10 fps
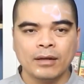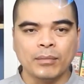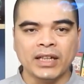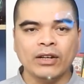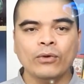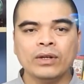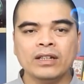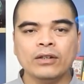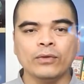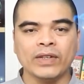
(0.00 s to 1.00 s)
Bởi theo ngôn
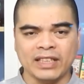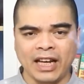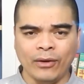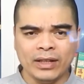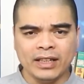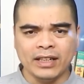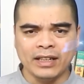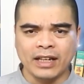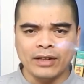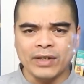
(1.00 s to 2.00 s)
ngữ của Phật giáo
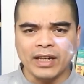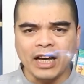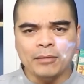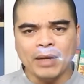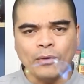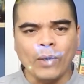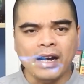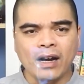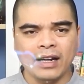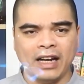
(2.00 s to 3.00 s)
thì cái việc ăn mặc
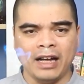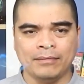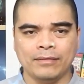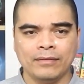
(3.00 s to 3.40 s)
quá gợi cảm